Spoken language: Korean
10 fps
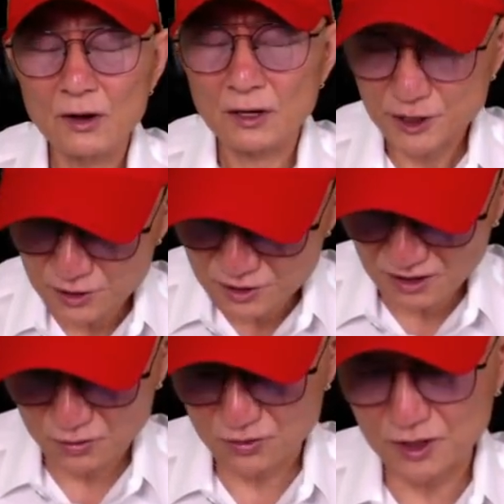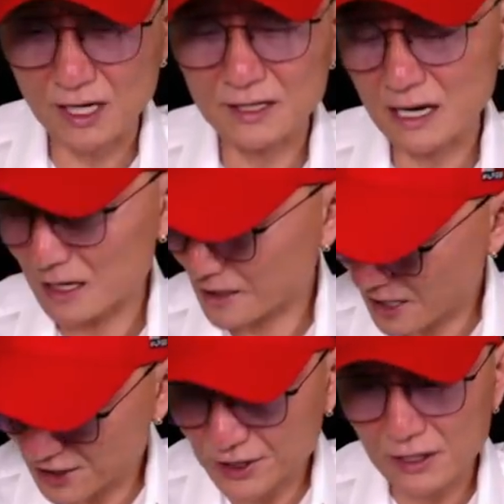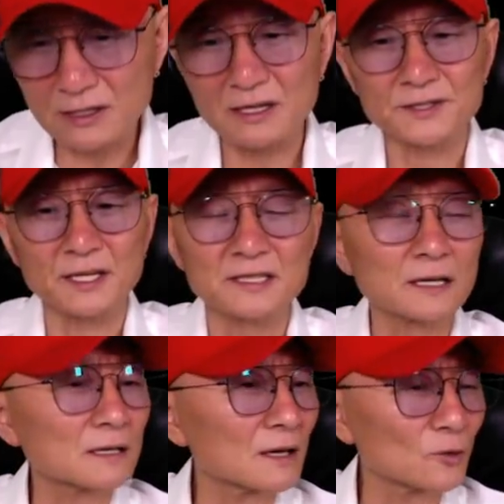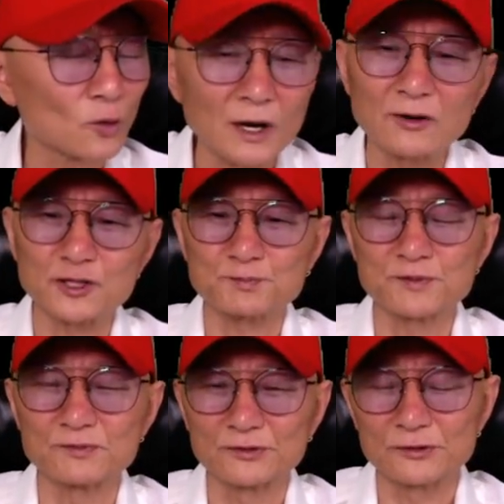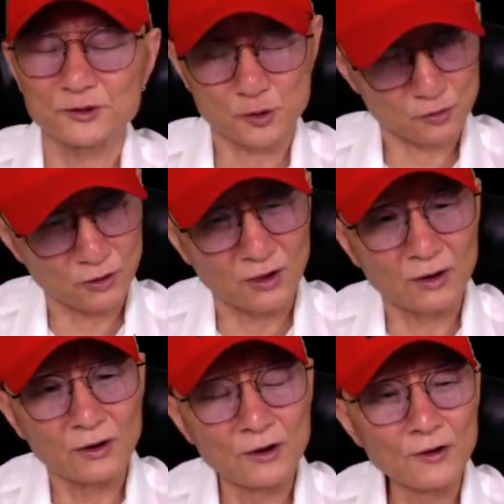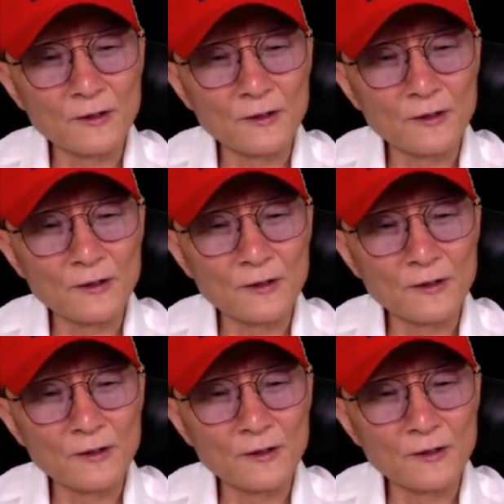진짜 조처럼 야이 개새끼야 새새끼야 욕하고 싶은 분들도 좋고